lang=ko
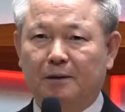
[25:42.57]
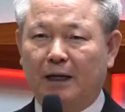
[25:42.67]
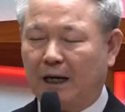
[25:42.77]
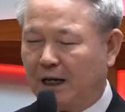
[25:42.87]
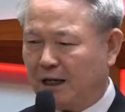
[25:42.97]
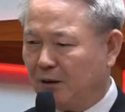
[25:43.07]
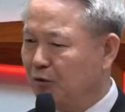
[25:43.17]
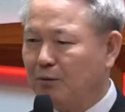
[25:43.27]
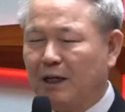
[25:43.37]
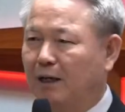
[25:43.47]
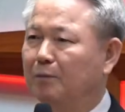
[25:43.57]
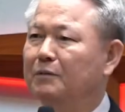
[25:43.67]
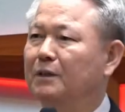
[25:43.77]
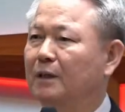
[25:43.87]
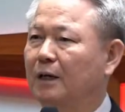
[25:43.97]
아무 말안
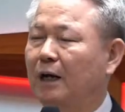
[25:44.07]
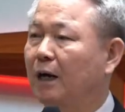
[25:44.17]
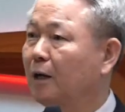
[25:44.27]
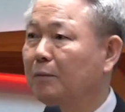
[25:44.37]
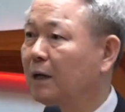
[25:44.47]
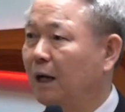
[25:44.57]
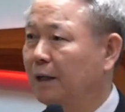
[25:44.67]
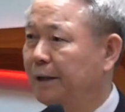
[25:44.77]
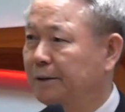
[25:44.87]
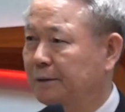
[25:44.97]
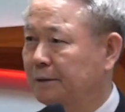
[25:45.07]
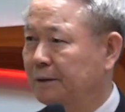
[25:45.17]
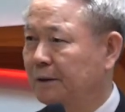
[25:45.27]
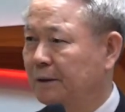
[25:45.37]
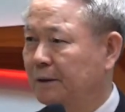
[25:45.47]
합니다. 하라 말을 안 해요.
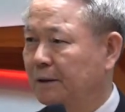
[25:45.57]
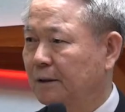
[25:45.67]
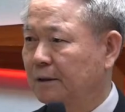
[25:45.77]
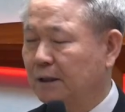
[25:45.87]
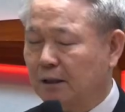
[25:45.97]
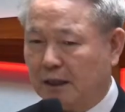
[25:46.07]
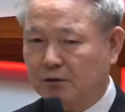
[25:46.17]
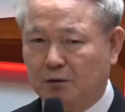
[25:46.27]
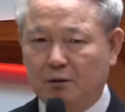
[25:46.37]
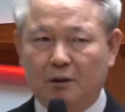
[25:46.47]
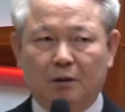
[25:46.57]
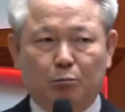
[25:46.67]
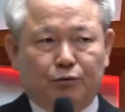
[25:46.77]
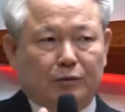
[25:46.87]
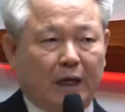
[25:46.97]
제가 가서
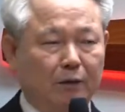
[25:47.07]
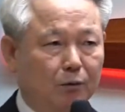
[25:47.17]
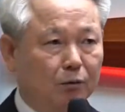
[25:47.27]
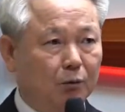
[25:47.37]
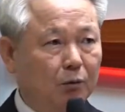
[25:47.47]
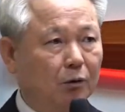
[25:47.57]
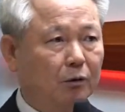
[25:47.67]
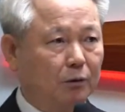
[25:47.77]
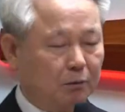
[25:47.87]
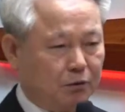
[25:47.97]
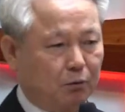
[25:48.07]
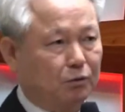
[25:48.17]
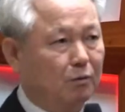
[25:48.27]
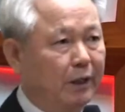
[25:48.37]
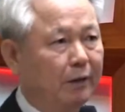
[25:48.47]
문 다 열고 그리고
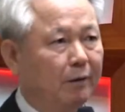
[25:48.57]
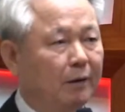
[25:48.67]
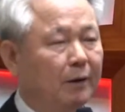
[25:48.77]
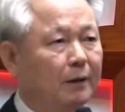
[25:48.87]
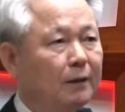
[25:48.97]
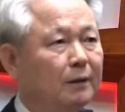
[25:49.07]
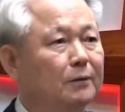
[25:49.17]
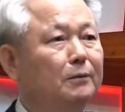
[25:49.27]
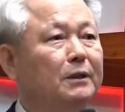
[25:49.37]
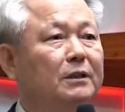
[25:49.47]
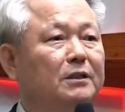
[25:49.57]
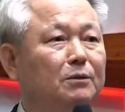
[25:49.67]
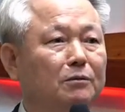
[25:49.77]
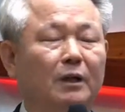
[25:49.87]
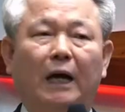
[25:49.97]
청소를 해요. 그러니까 이
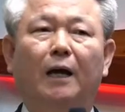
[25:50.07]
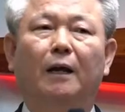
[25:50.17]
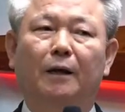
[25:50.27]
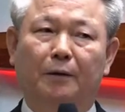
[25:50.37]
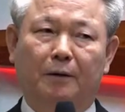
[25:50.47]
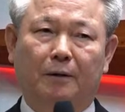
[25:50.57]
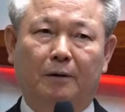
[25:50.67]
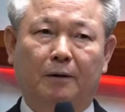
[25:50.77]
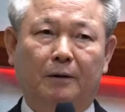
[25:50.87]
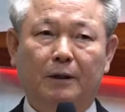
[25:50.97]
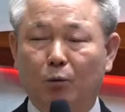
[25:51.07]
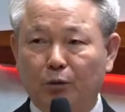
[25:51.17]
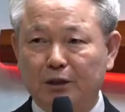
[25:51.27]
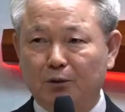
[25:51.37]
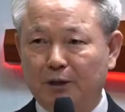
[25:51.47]
친구들이 알아요. 제가
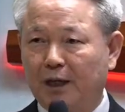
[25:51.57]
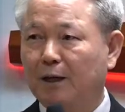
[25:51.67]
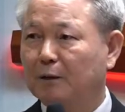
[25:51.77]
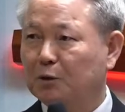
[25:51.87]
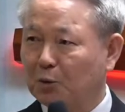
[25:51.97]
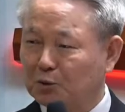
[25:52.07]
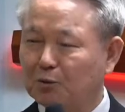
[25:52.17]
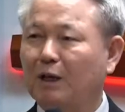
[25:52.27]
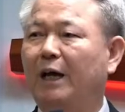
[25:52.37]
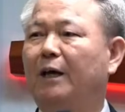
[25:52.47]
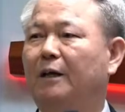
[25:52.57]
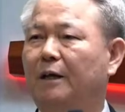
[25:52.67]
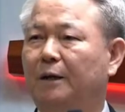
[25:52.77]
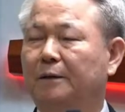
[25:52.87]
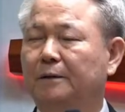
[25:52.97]
오기 전에 청소 다 해놔요.
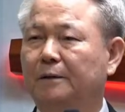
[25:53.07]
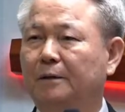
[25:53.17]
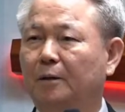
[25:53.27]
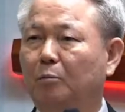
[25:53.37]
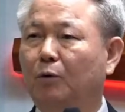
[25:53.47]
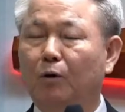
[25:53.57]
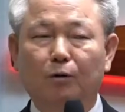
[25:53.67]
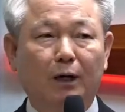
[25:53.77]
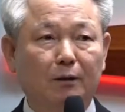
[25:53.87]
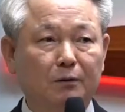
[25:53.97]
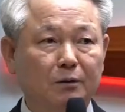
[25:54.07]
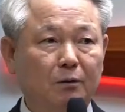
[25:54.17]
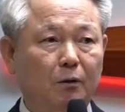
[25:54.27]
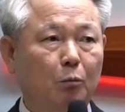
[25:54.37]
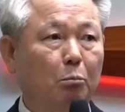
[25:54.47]
뭘로 한 거죠?
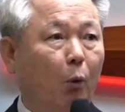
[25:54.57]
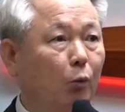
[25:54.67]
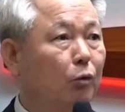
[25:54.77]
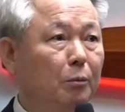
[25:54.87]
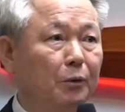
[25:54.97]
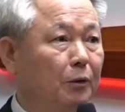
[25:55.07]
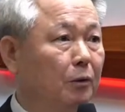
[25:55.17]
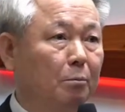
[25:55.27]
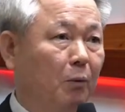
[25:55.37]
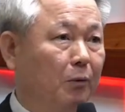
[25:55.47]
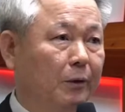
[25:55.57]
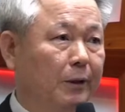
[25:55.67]
본을 보인 거예요, 본을.